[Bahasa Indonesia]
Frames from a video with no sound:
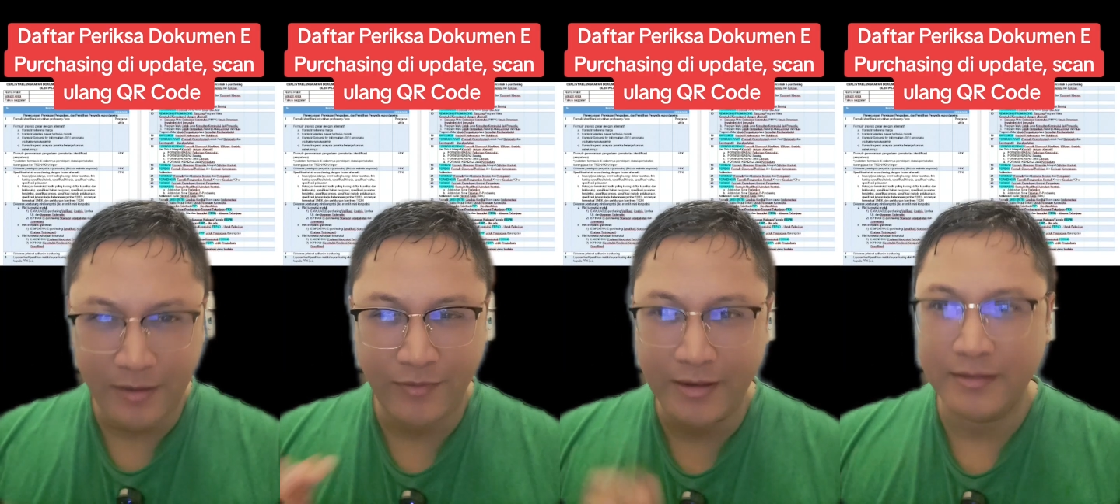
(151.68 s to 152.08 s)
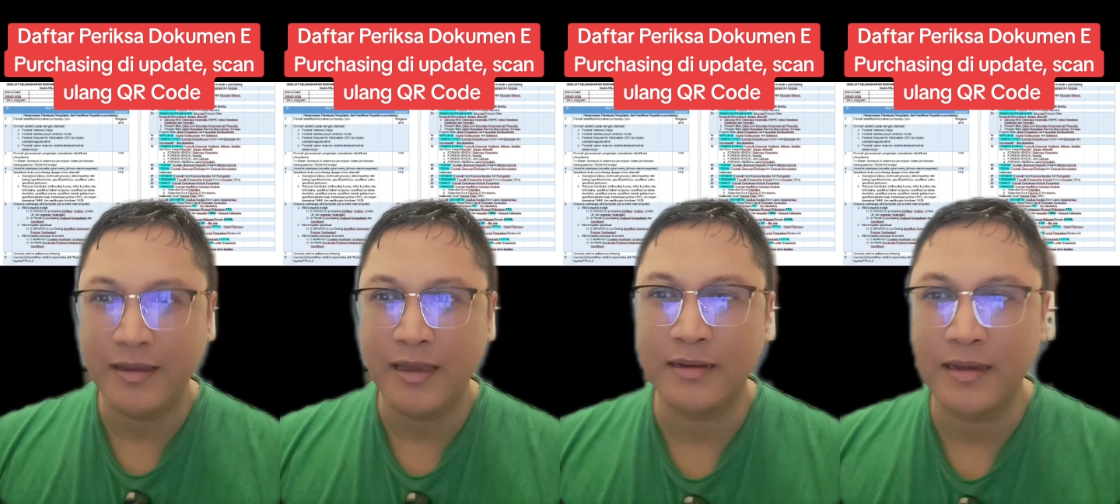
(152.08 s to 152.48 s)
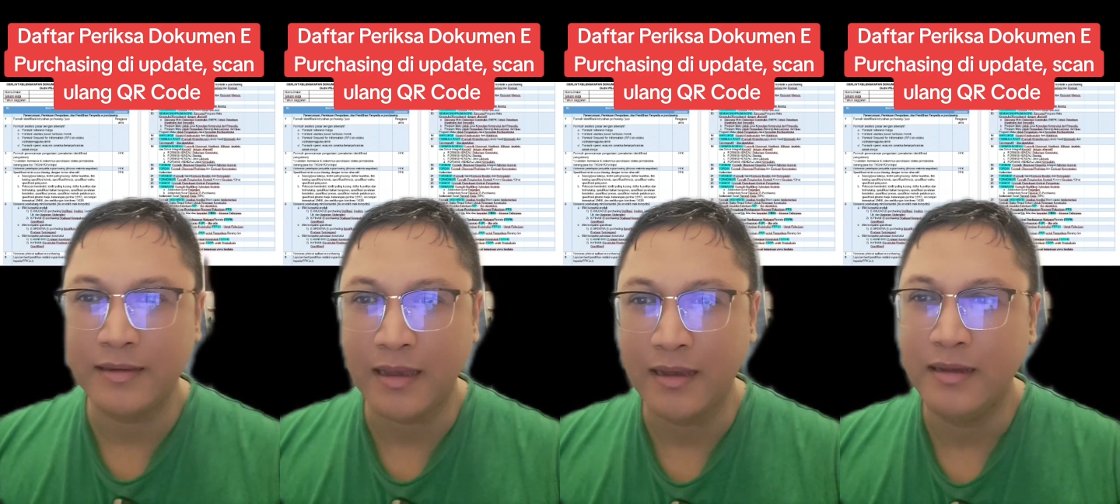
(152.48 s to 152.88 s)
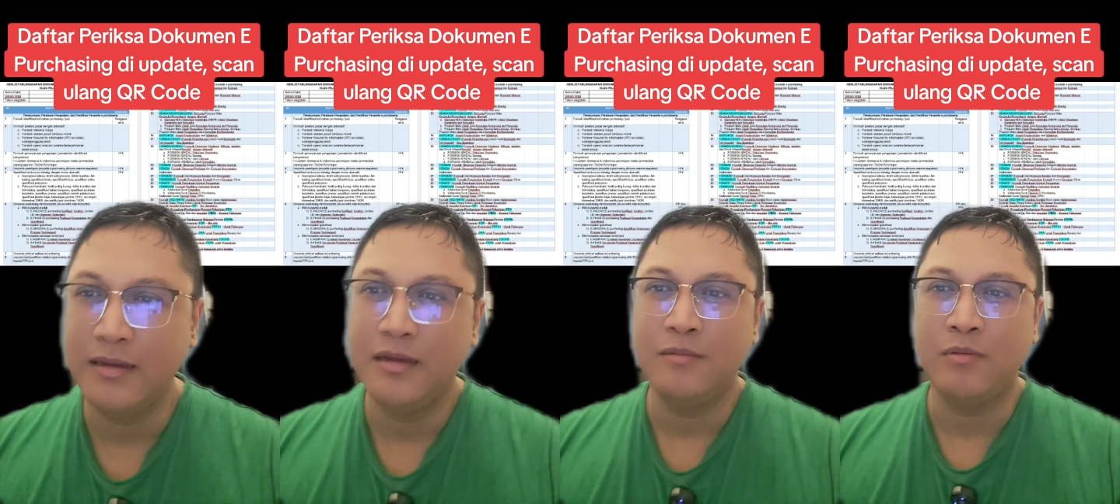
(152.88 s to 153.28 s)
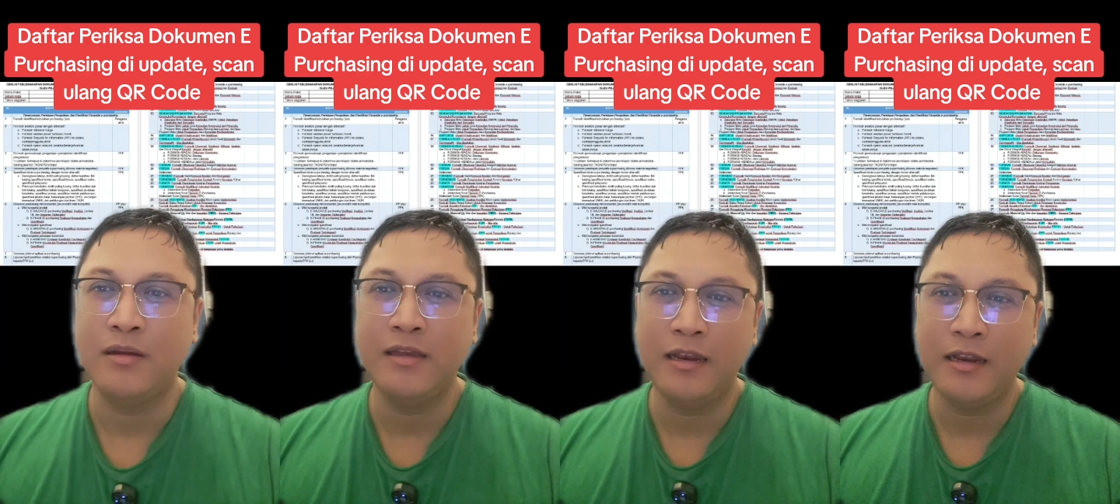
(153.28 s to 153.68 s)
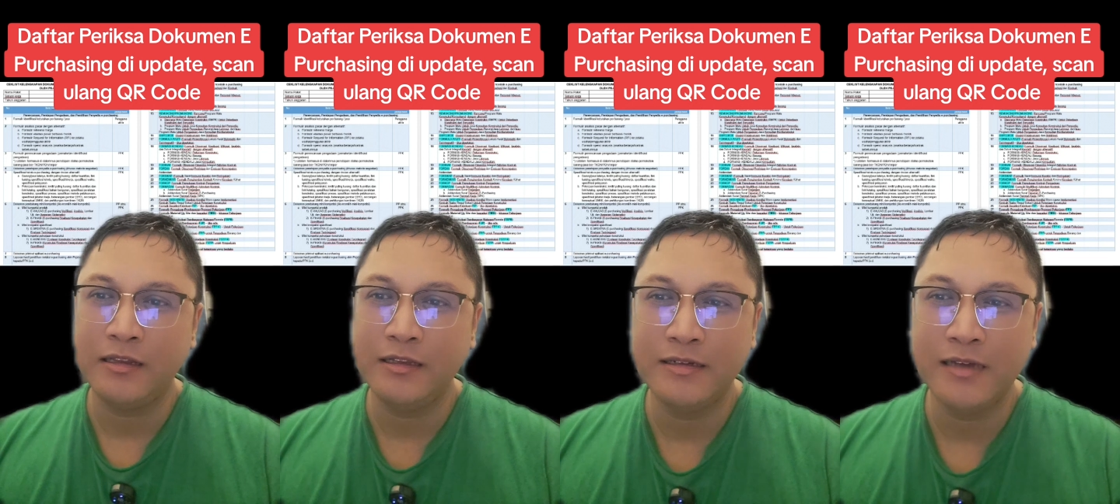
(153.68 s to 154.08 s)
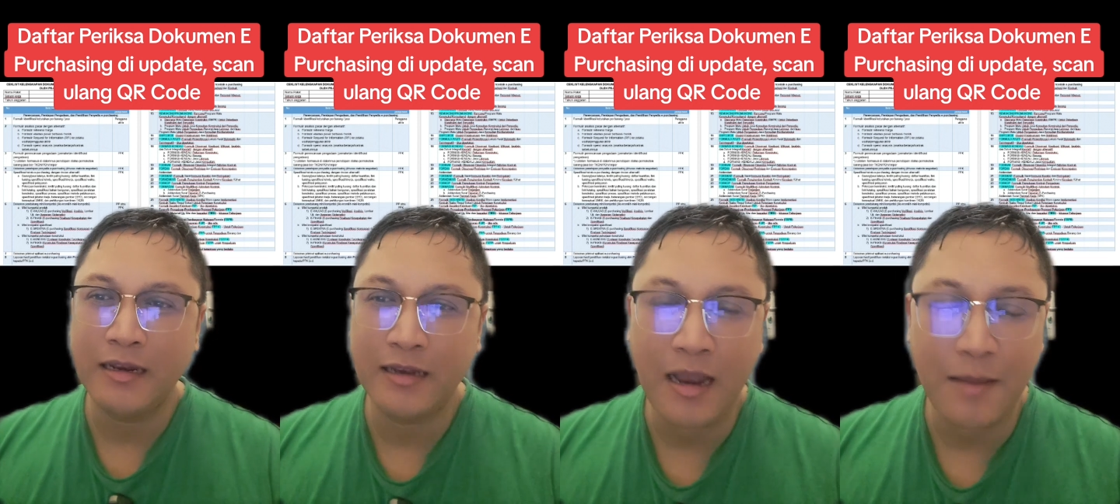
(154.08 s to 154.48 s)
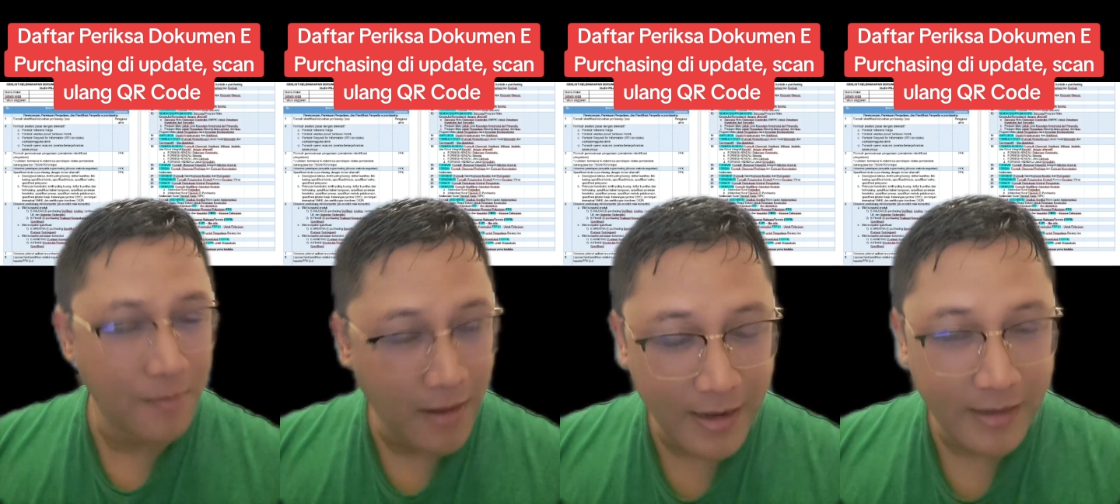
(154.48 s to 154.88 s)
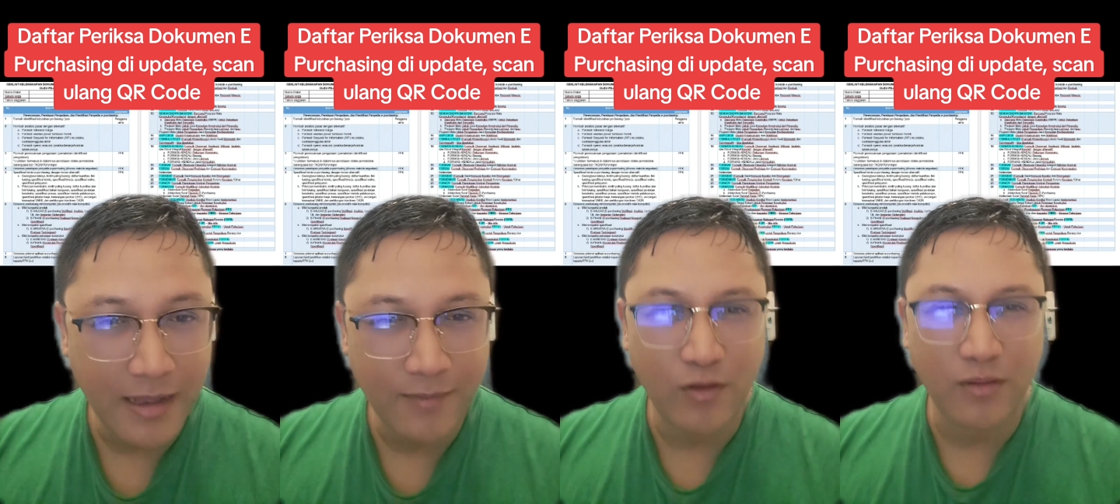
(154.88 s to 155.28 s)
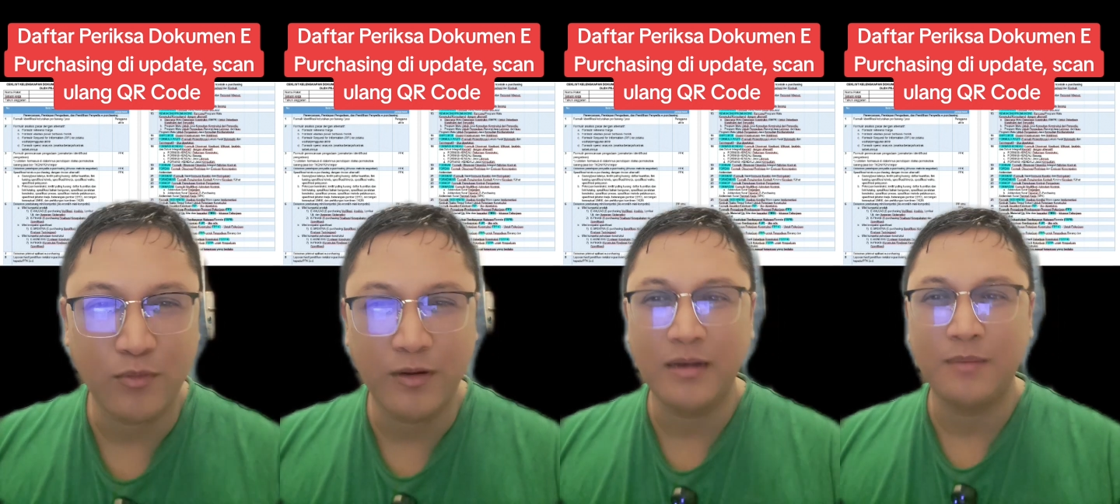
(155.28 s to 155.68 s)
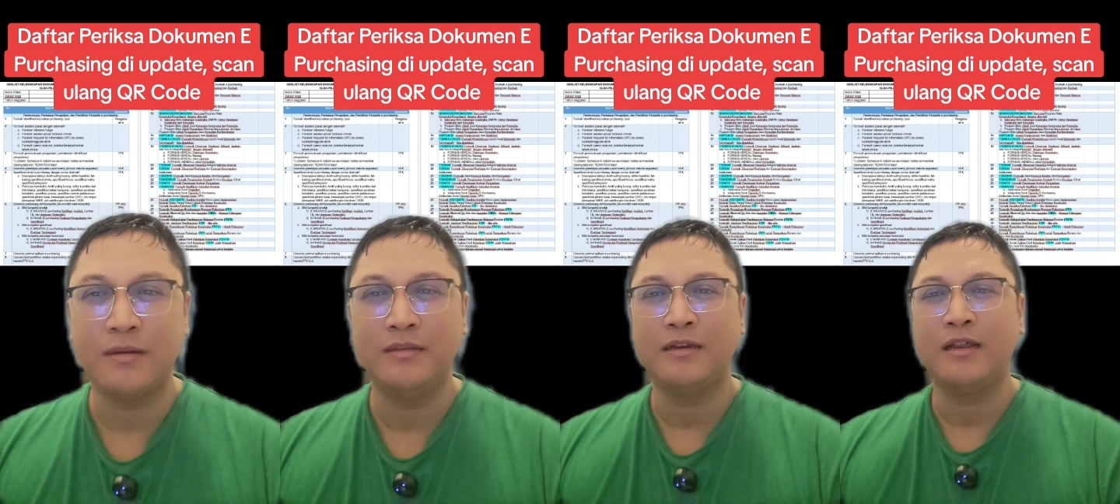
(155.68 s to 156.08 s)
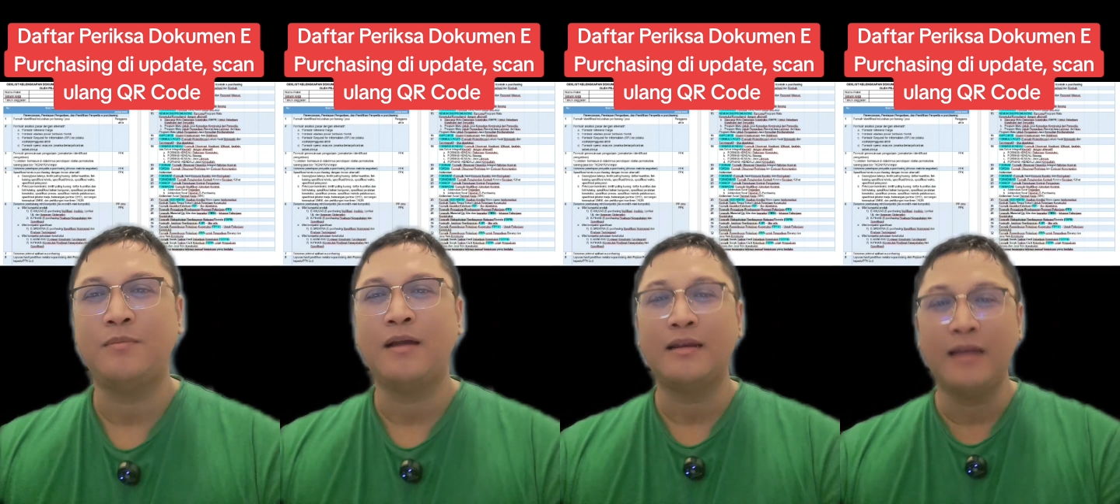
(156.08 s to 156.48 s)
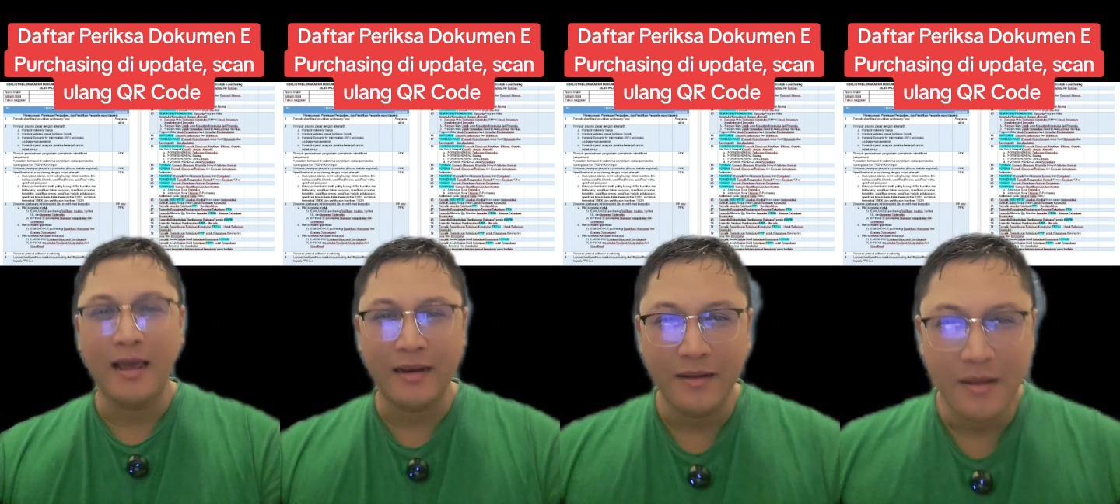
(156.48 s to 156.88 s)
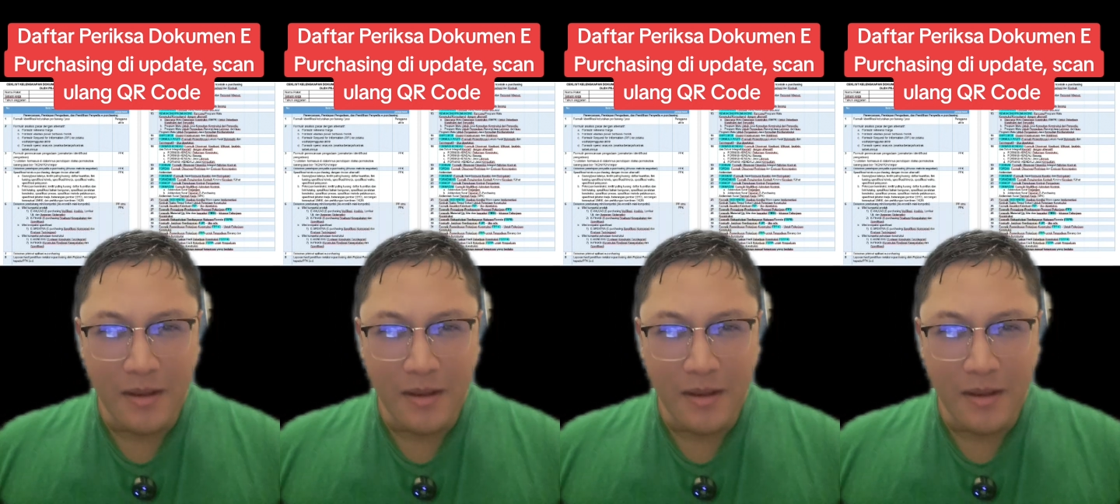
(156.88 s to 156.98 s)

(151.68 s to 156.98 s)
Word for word: referensi harganya. Bagian yang ketiga adalah pemaketan formulir perencanaan pengadaan